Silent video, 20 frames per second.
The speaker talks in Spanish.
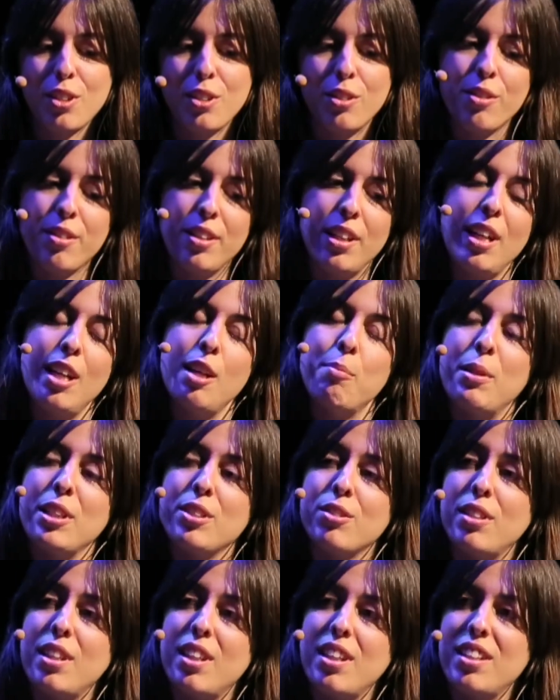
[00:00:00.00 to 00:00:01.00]
Conocer a la
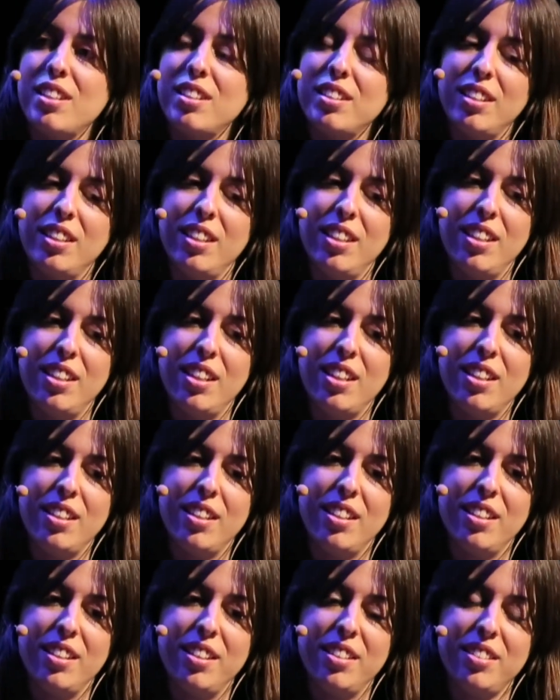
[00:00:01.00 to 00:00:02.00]
persona
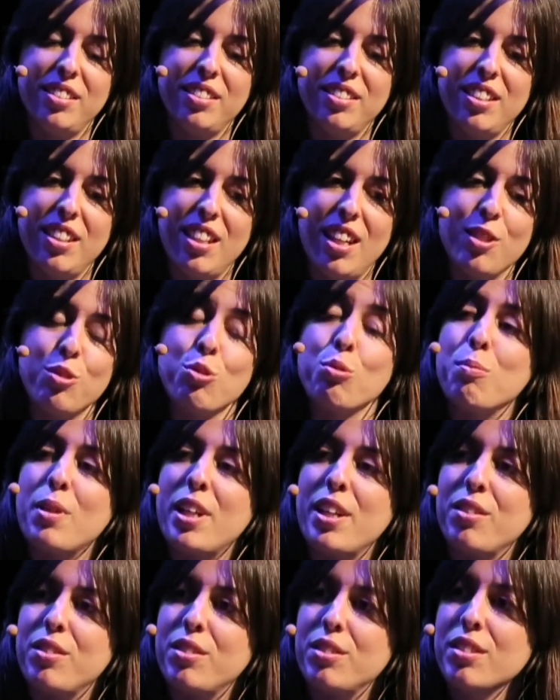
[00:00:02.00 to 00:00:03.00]
eh, ha
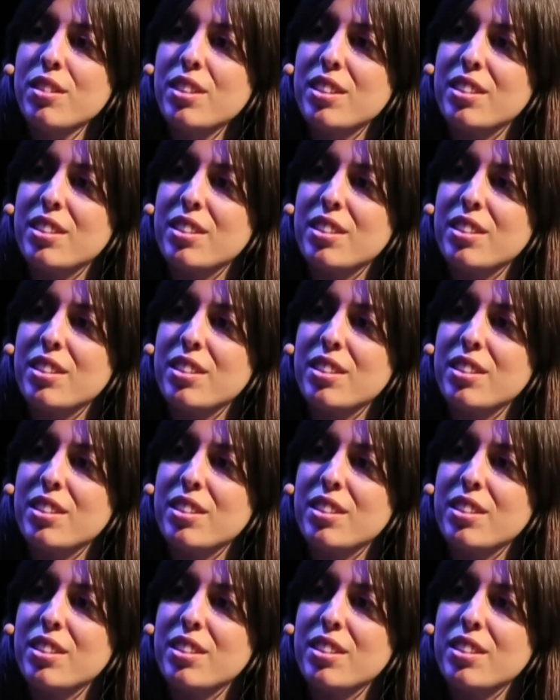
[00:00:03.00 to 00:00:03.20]
sumado, ¿no?